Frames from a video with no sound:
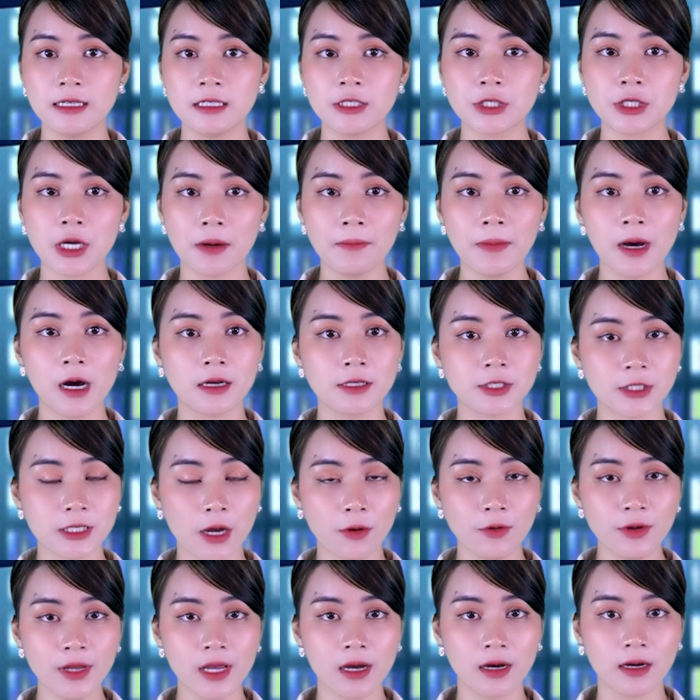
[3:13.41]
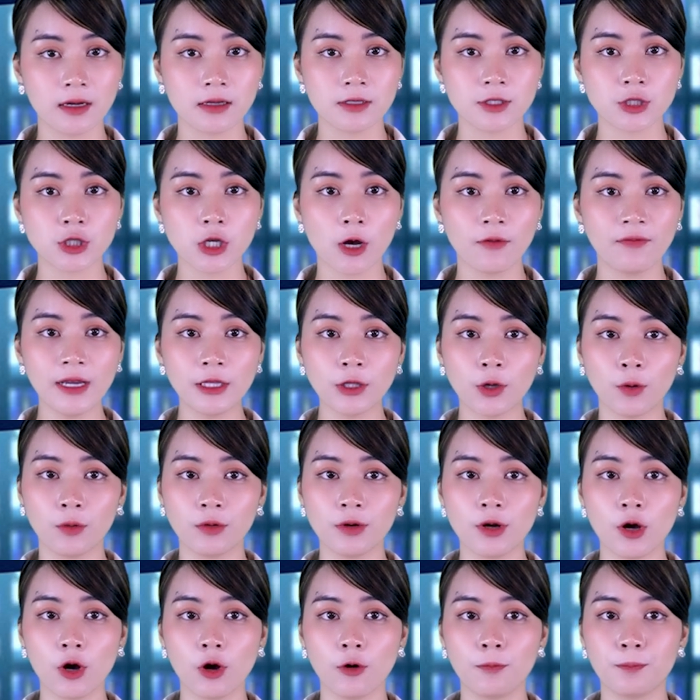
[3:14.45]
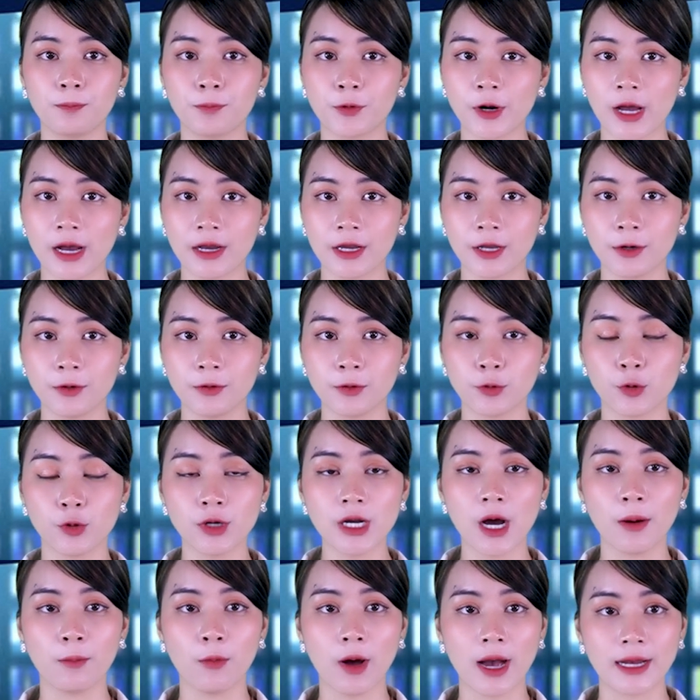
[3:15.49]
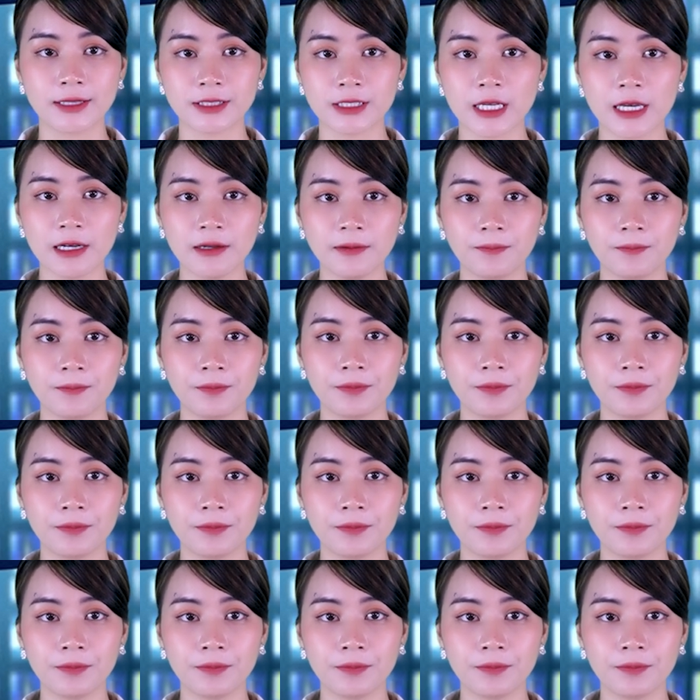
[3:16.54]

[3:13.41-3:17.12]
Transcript: sớm hơn 6 giờ so với thủ đô Prague của Cộng hòa Séc.